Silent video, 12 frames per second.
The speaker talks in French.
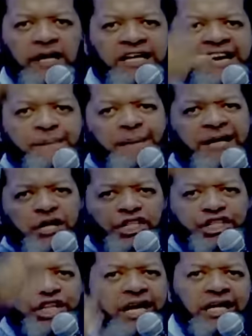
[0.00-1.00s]
Il n'y a pas de
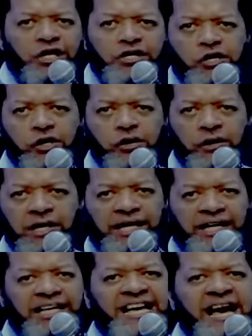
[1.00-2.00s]
chéri de Dieu.
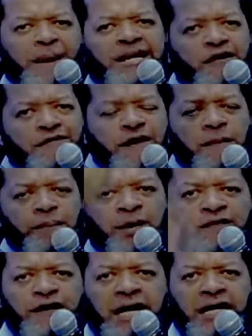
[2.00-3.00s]
Il n'y a pas d'enfant
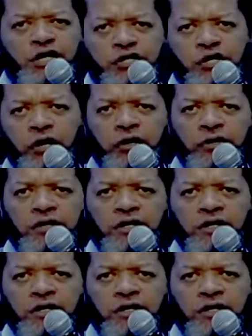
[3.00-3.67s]
préféré de Dieu.